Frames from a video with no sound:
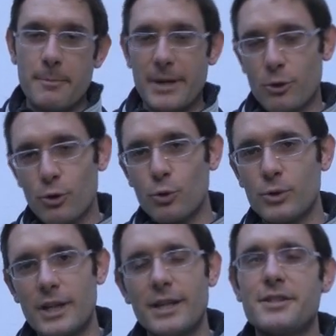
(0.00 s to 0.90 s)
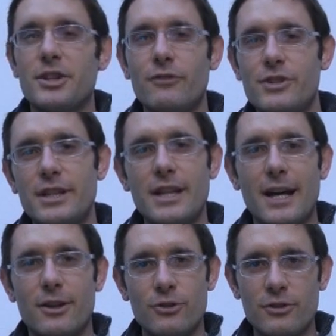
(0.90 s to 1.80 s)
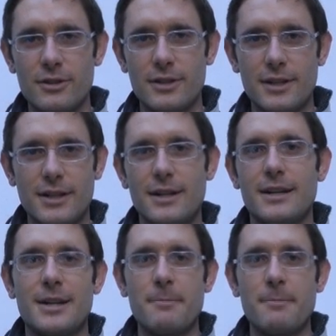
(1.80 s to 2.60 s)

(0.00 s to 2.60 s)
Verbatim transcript: Per concludere il 19 gennaio eh,